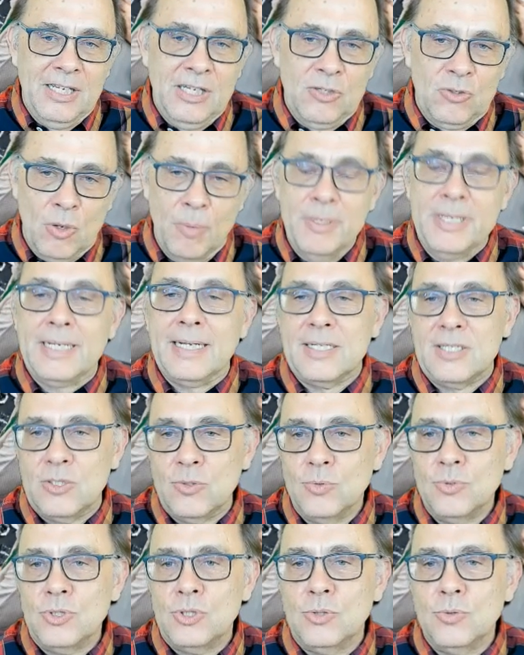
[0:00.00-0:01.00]

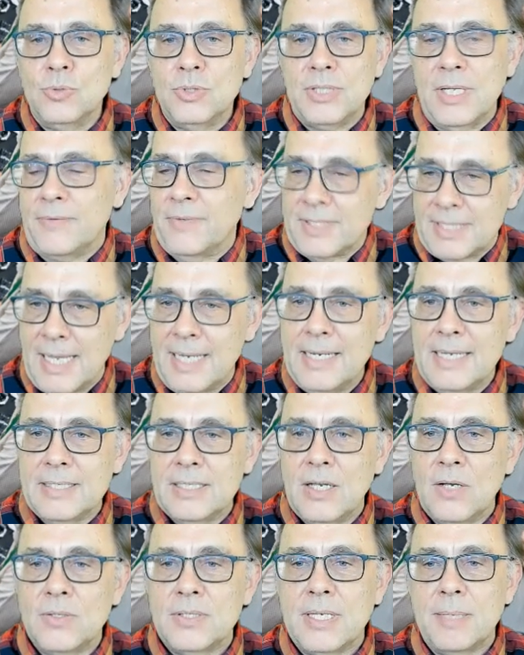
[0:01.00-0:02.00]
Kommunikationstools etwas anders aus,